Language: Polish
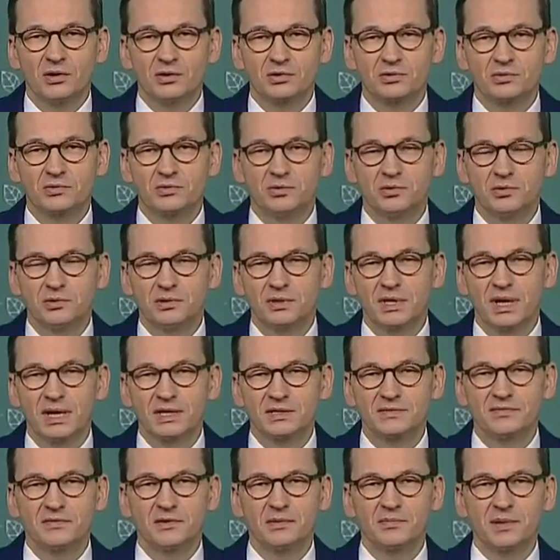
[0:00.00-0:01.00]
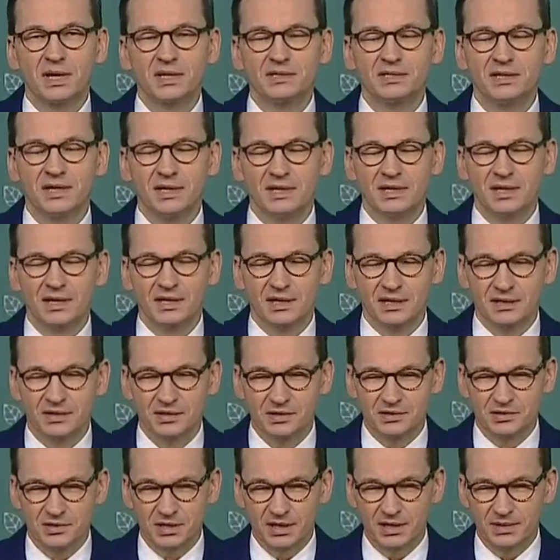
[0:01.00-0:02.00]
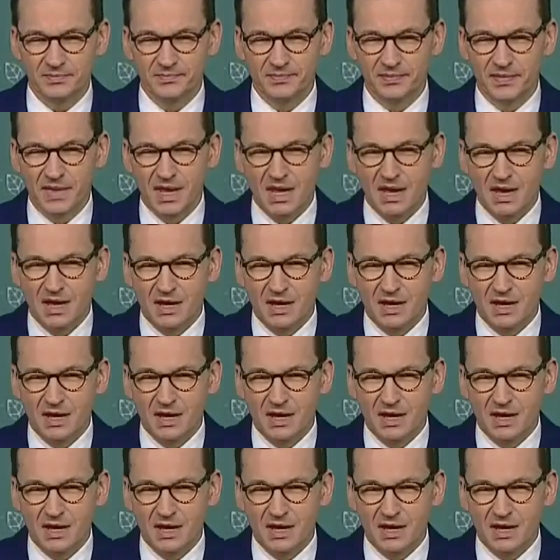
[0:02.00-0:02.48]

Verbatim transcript: kosztu transformacji energetycznej.